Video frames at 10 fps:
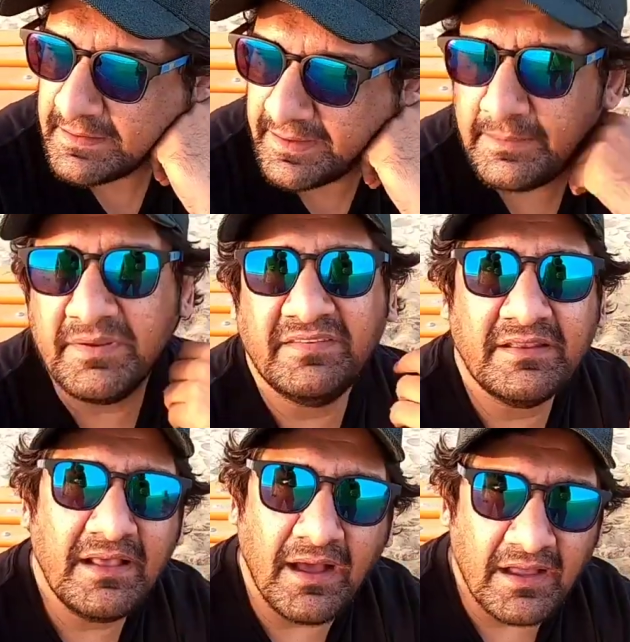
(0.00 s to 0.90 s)
लेकिन
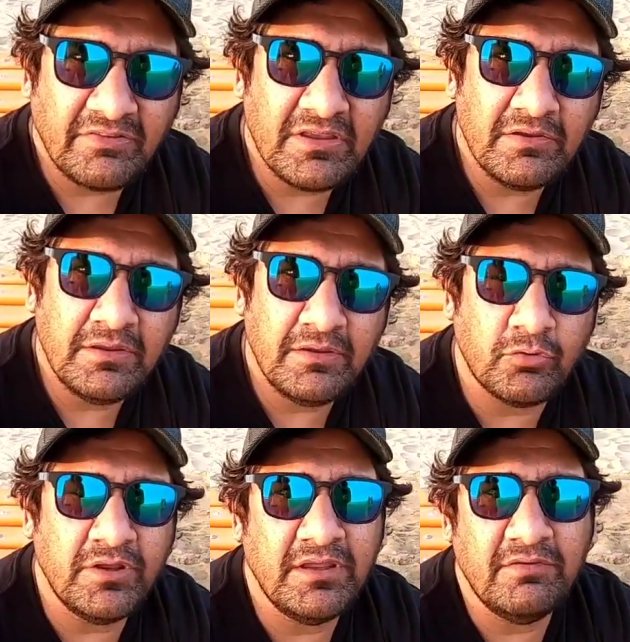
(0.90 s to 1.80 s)
बेसिकली आज की
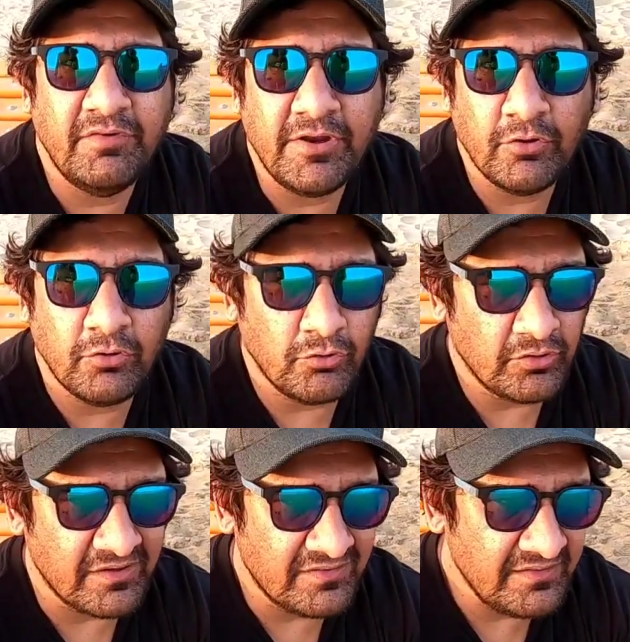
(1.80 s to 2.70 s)
कोई वीडियो
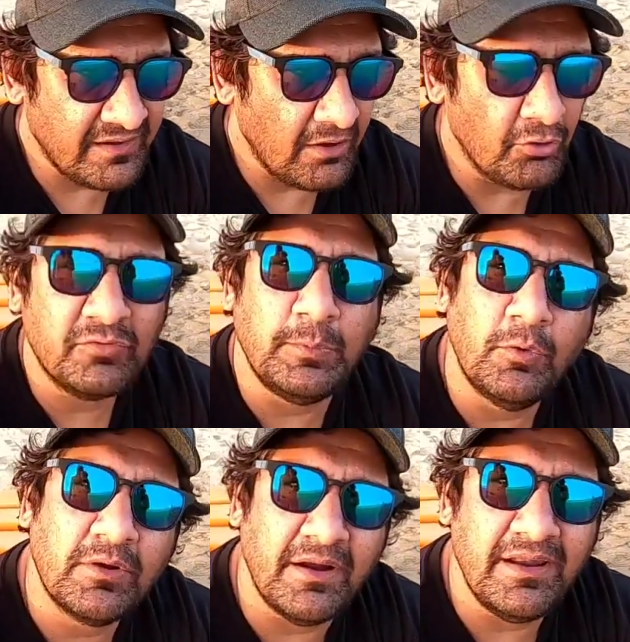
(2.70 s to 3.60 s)
किसी जगह को
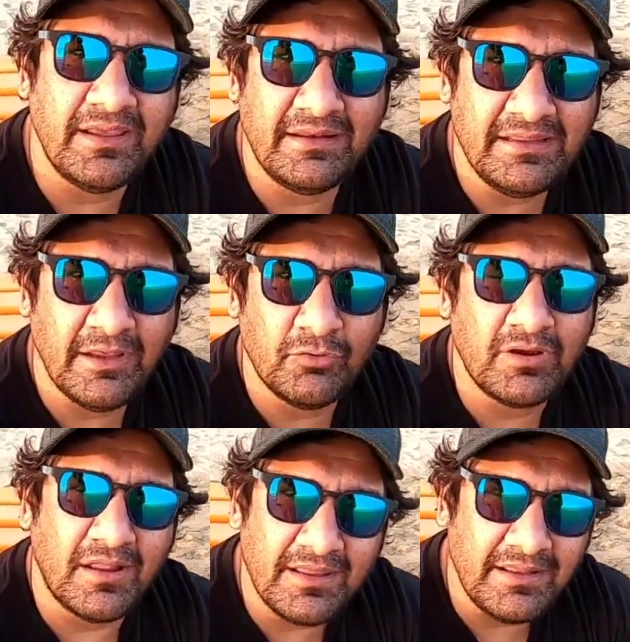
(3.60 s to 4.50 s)
एक्सप्लोर करने की नहीं है कोई
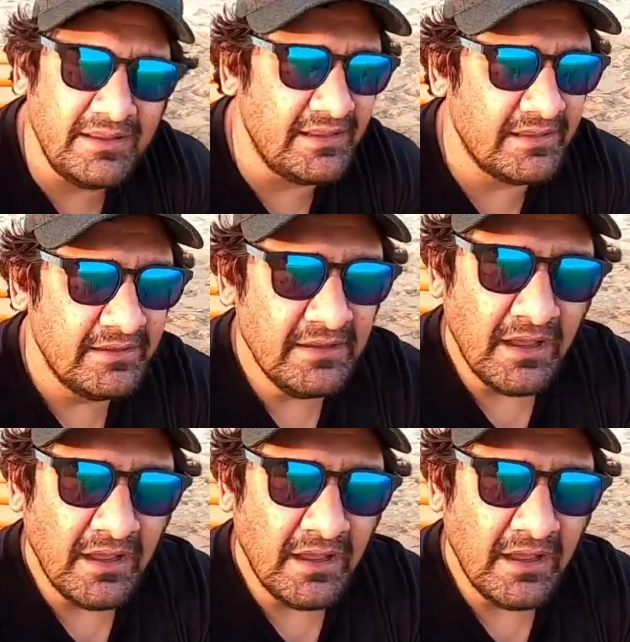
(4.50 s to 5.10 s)
खाने की नहीं है